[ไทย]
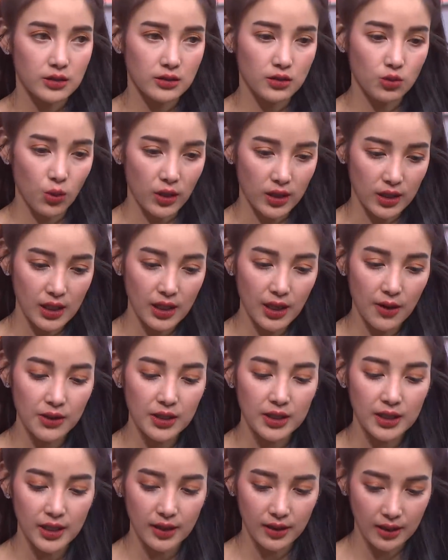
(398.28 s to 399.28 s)
ส่วนที่เรา
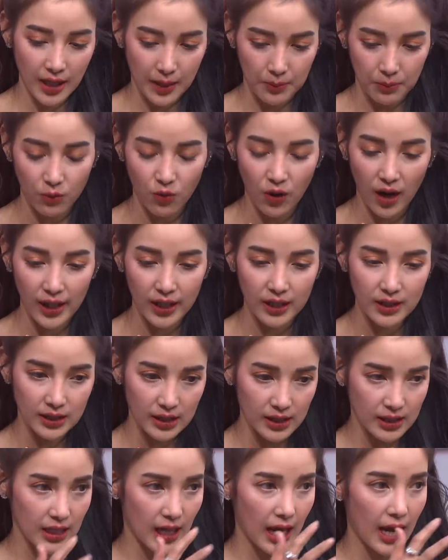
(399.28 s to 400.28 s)
เคยเก็บไว้
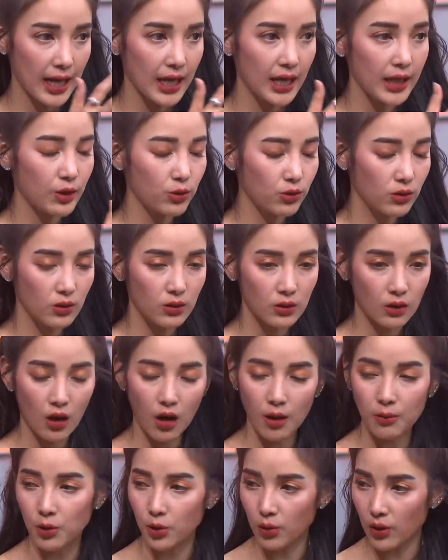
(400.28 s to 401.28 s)
ที่จะให้คร
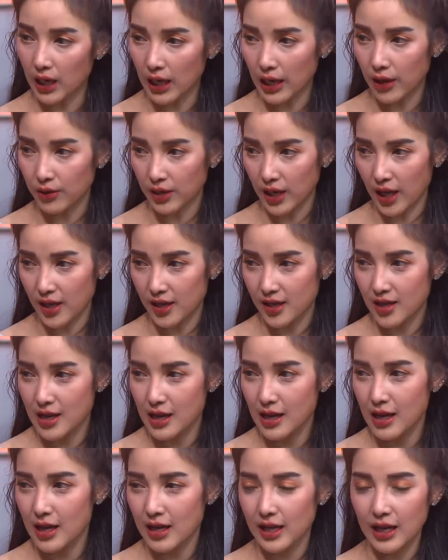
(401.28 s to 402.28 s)
อบครัวเราเนี่ย
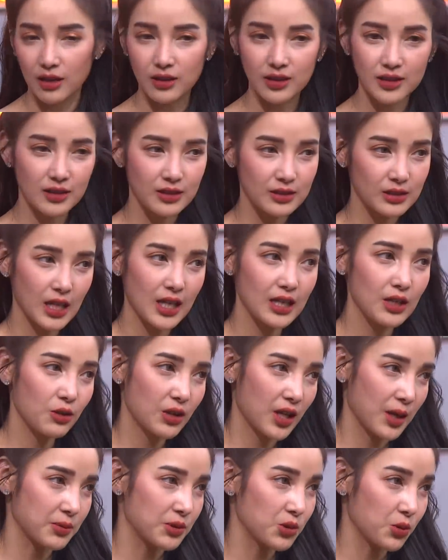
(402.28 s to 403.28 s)
แล้วเออถ้าเรา
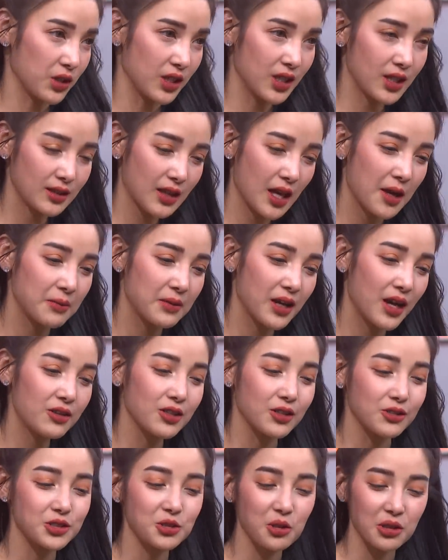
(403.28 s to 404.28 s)
เก็บส่วนนี้เต็มแล้ว
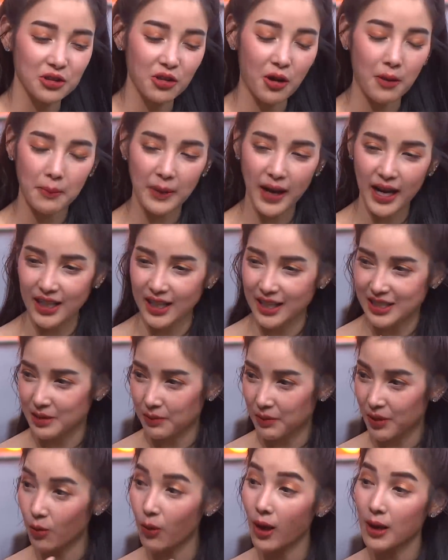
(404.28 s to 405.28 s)
เดี๋ยวส่วนต่อไปเนี่ยจะ
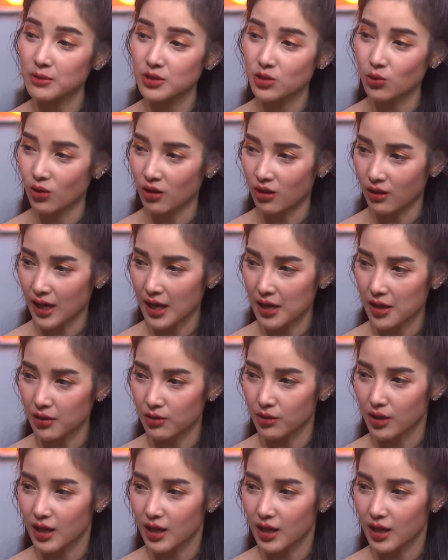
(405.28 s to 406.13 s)
เป็นความสุขของเรา